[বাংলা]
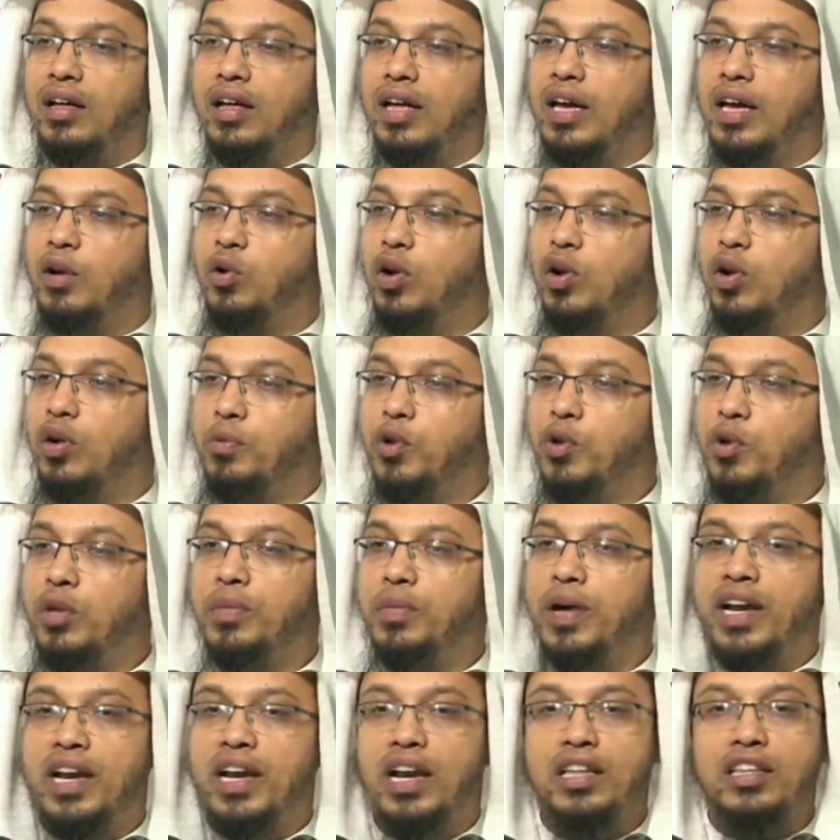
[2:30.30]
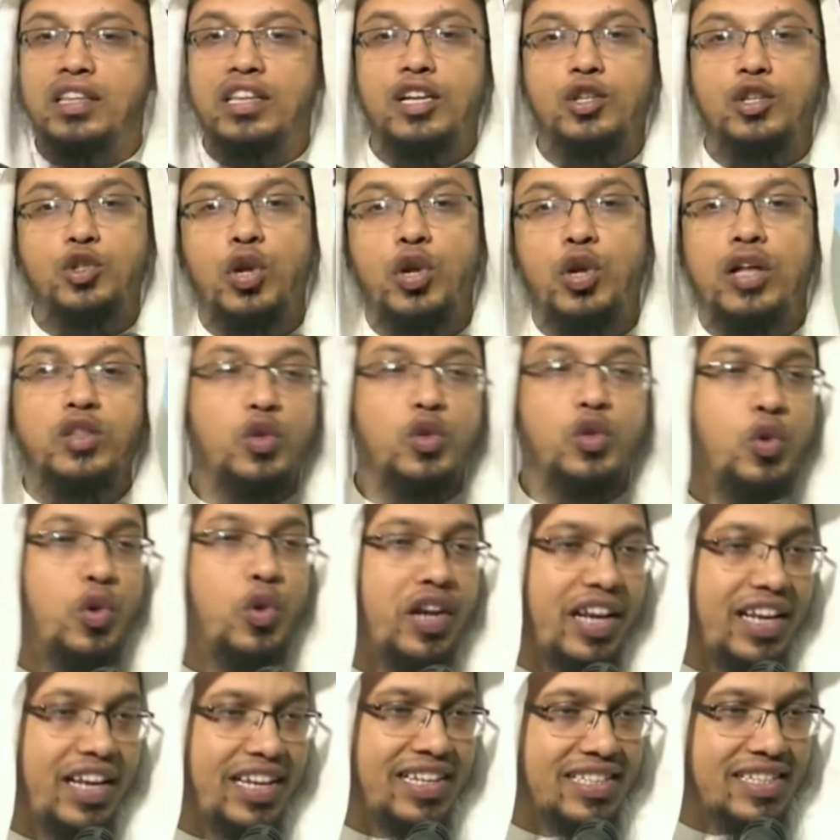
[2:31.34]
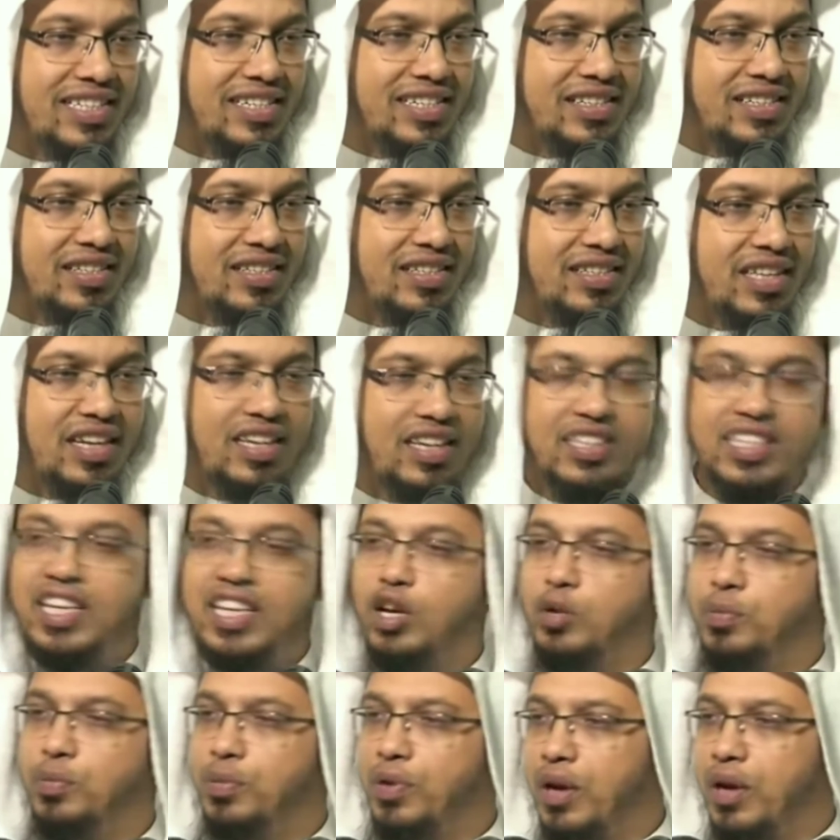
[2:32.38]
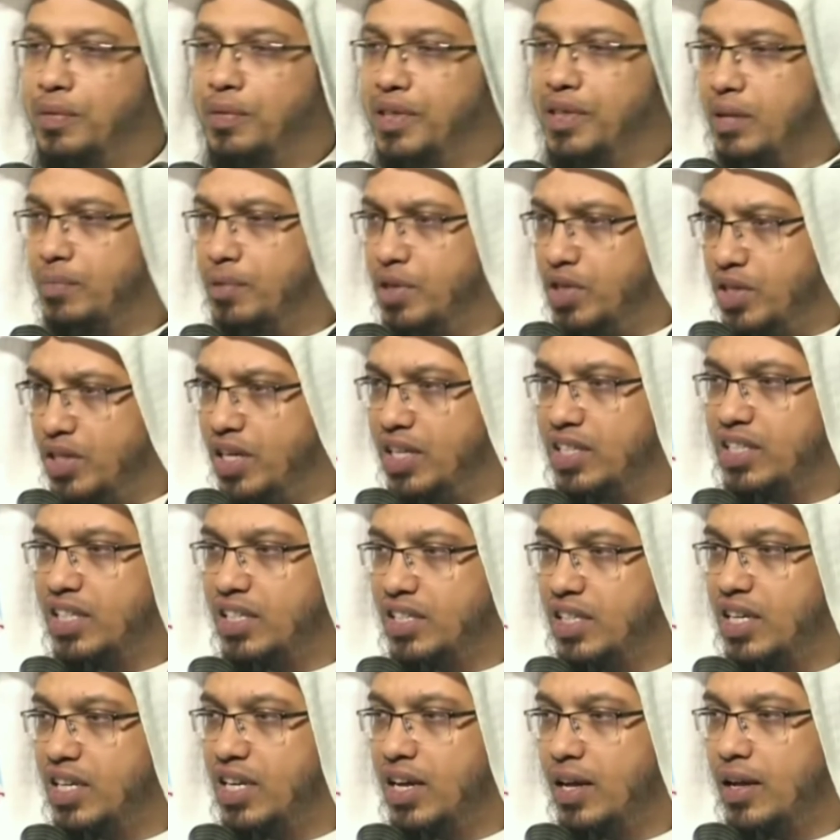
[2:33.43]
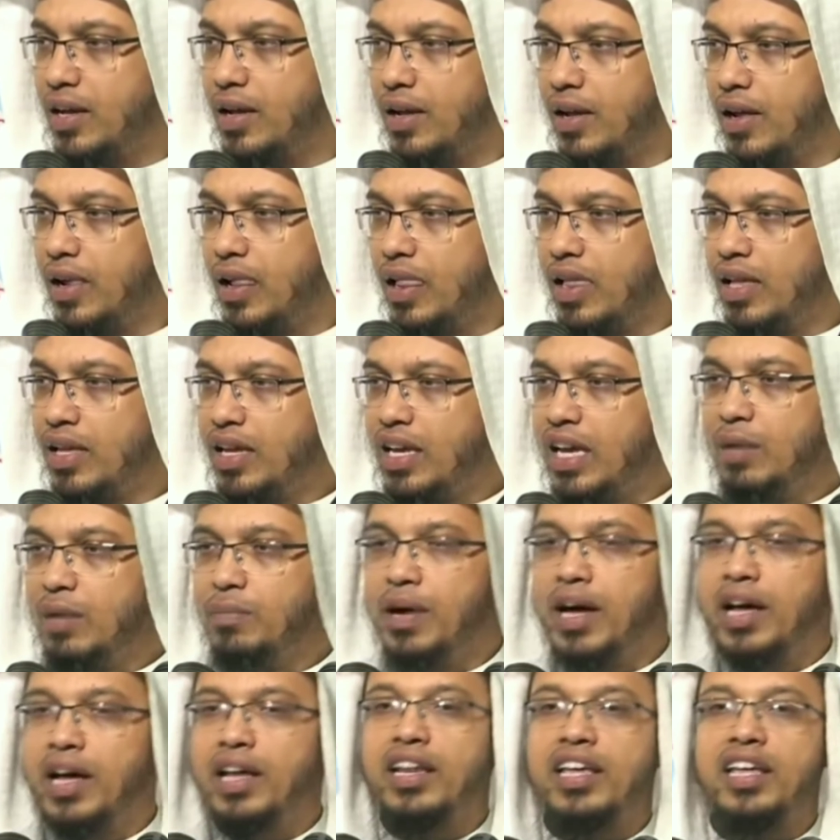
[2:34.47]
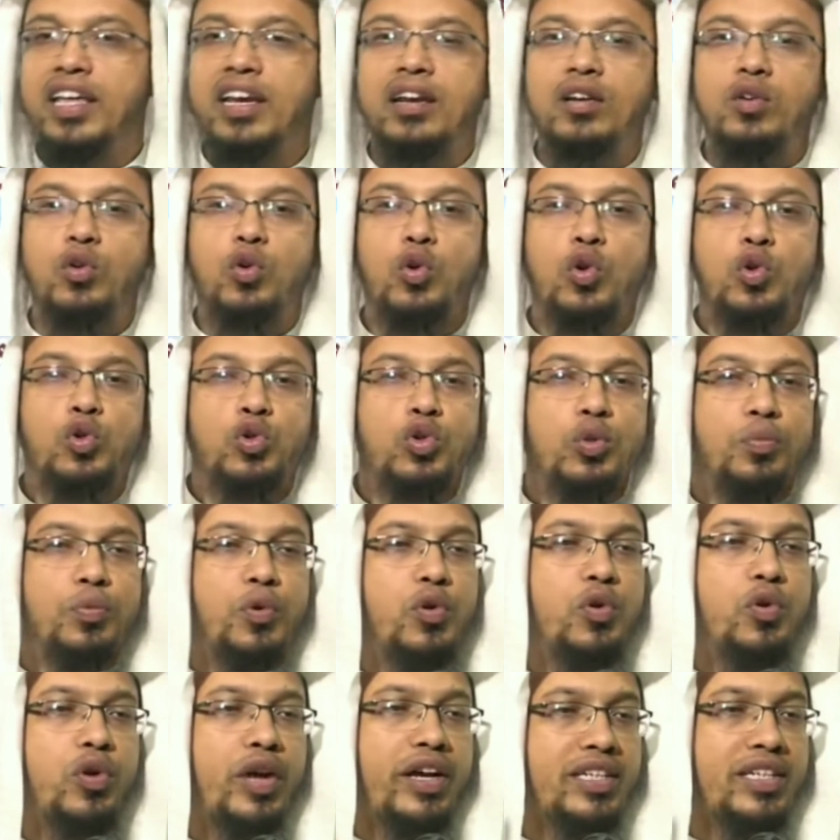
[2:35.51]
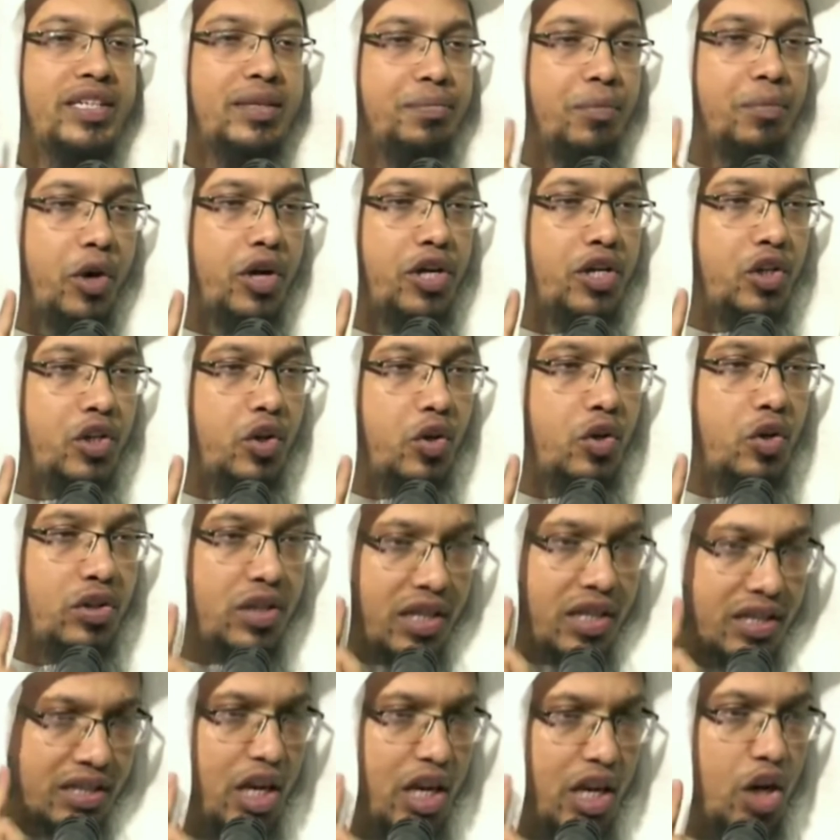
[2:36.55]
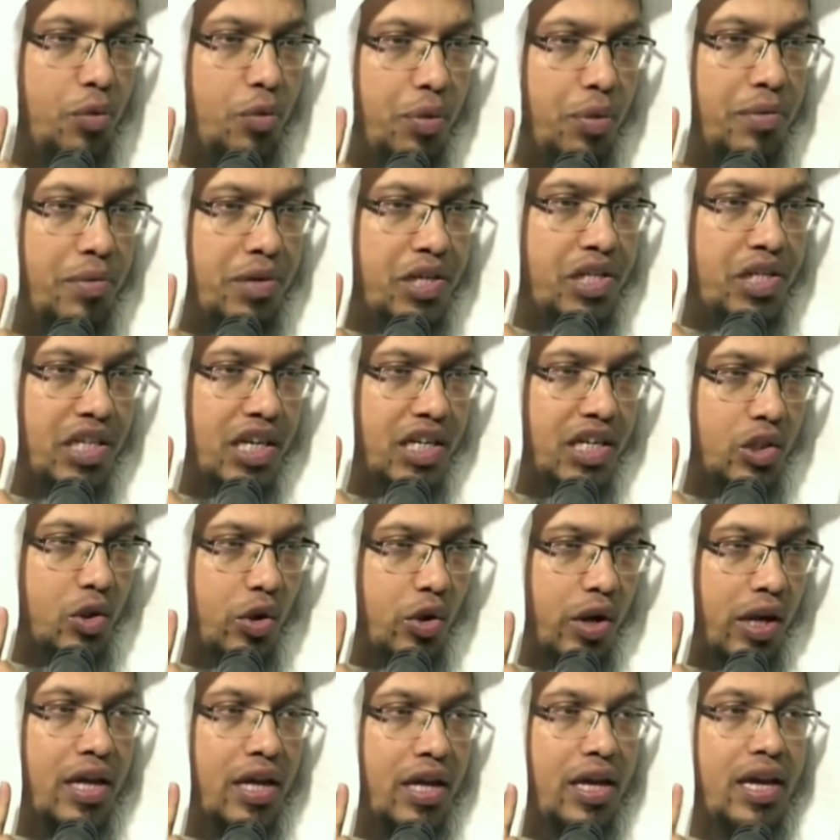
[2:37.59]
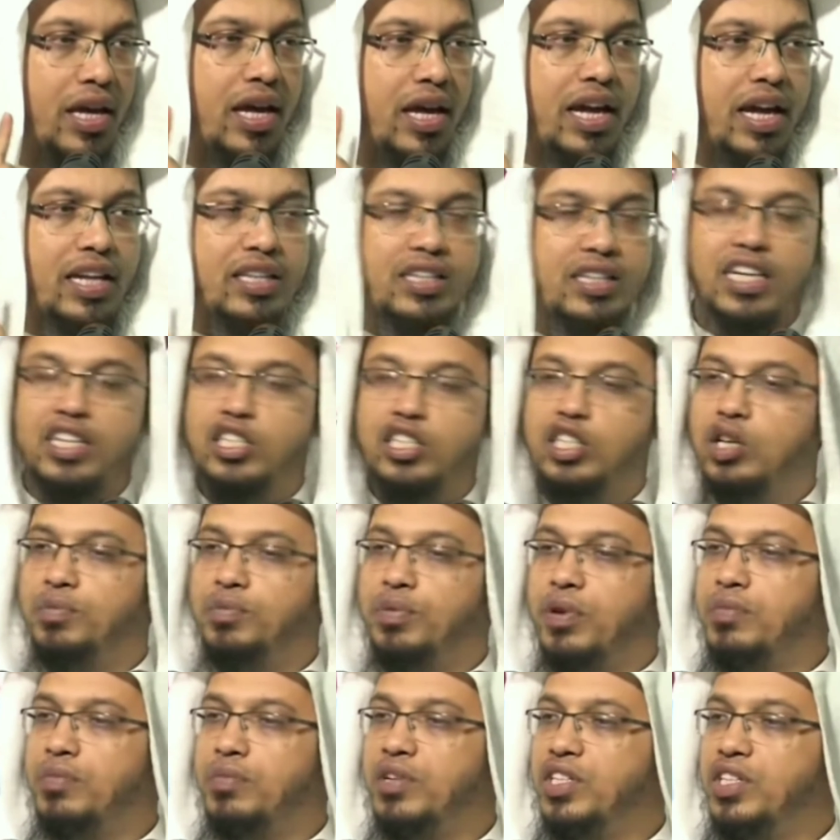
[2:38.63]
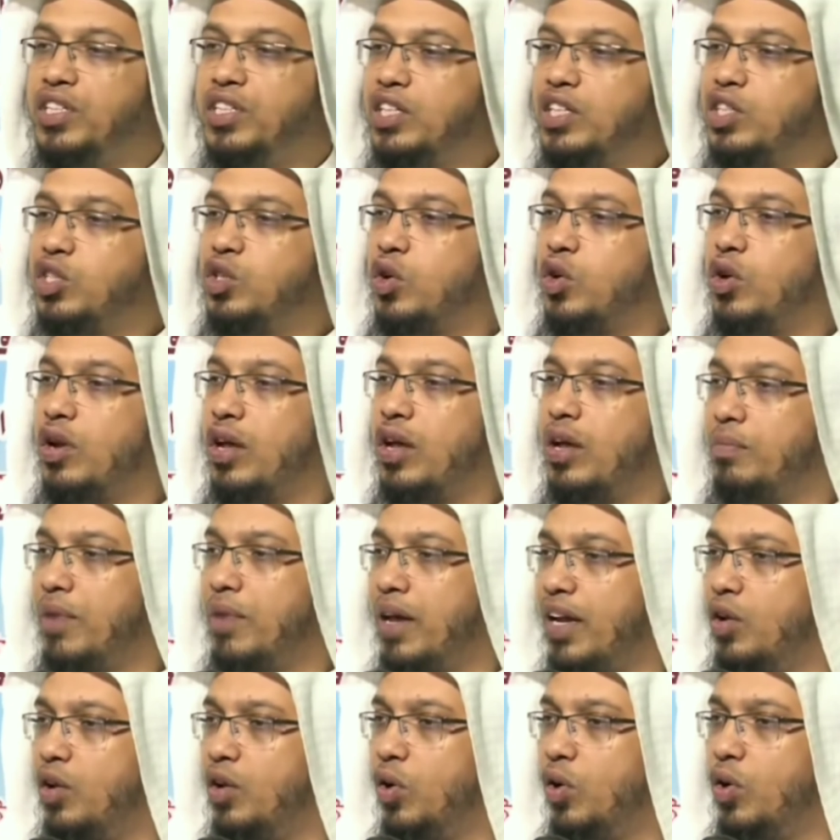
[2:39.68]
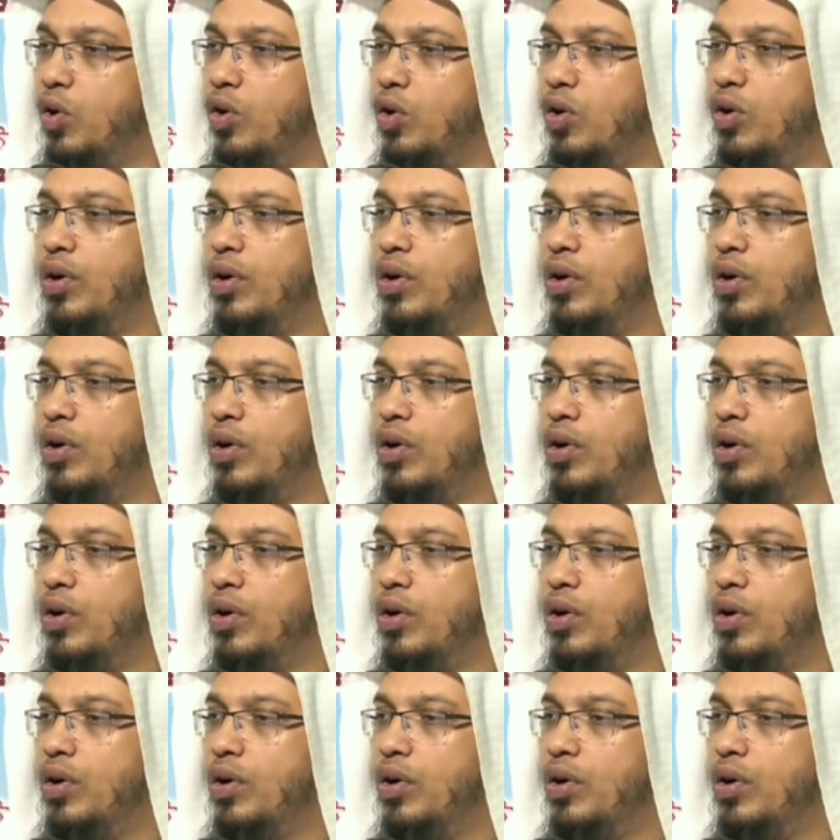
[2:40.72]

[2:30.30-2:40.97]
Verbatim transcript: এগুলোর পরিমাণ আল্লাহ তালা চূড়ান্ত করে রেখেছেন তাকদিরের উপর আমাদের বিশ্বাস আছে না ইমানের গুরুত্বপূর্ণ একটি পয়েন্ট হলো তাকদিরের উপরে বিশ্বাস করা আর তাকদির উপরে বিশ্বাস করার মানে হলো